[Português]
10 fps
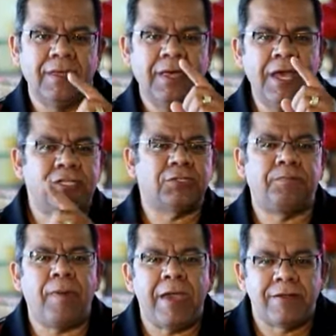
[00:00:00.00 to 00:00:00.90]

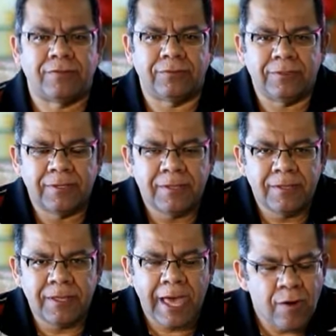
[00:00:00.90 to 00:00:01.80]
Respeito
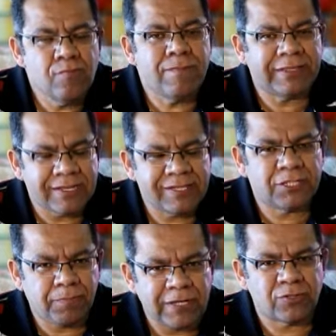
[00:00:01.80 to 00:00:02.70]
é uma das
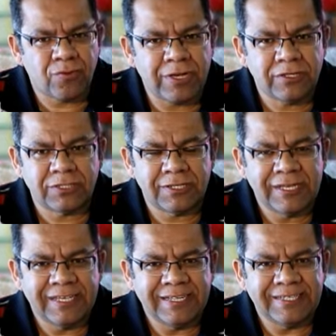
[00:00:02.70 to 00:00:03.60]
expressões
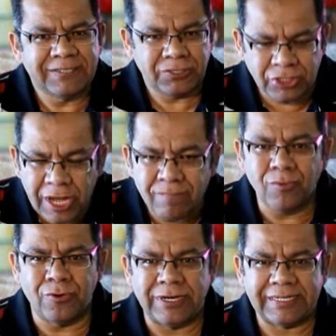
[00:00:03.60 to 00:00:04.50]
de
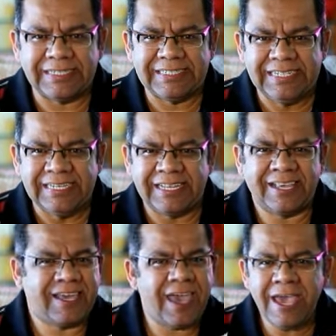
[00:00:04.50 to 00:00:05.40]
amor.
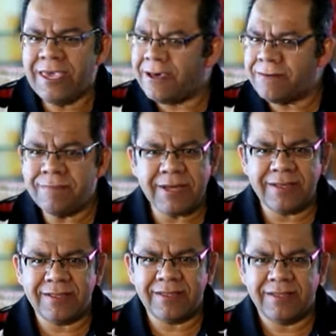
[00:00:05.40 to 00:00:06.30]
Quem ama
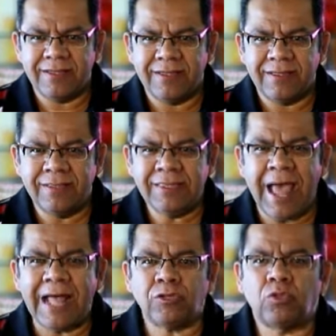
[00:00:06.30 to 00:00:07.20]

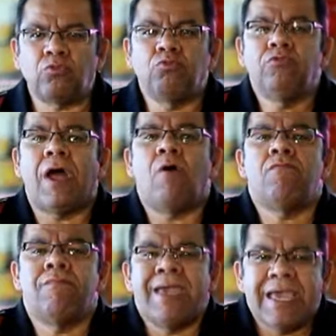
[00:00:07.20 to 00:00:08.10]
naturalmente
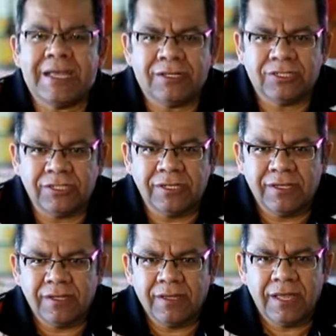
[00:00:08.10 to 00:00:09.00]
naturalmente
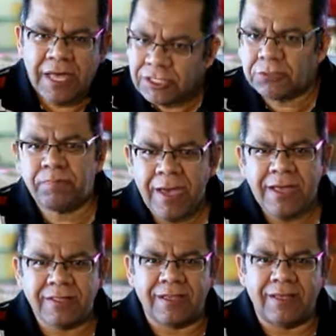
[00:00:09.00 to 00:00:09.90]

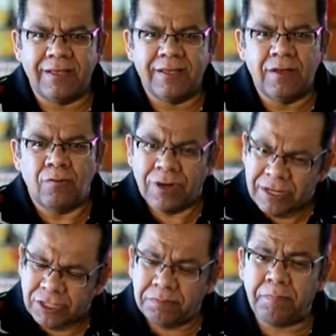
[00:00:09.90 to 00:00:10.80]
respeita. O
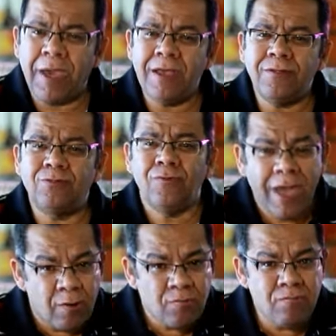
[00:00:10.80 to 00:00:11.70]
respeito é
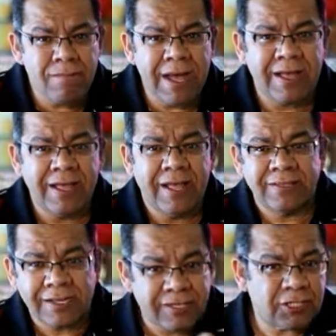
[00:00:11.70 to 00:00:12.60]
uma
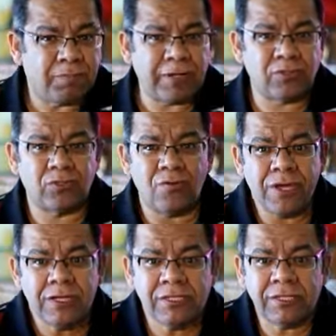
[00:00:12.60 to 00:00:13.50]
das
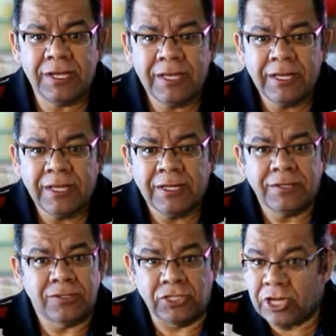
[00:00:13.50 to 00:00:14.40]
expressões
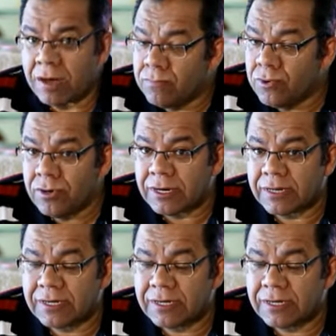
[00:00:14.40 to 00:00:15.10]
de amor.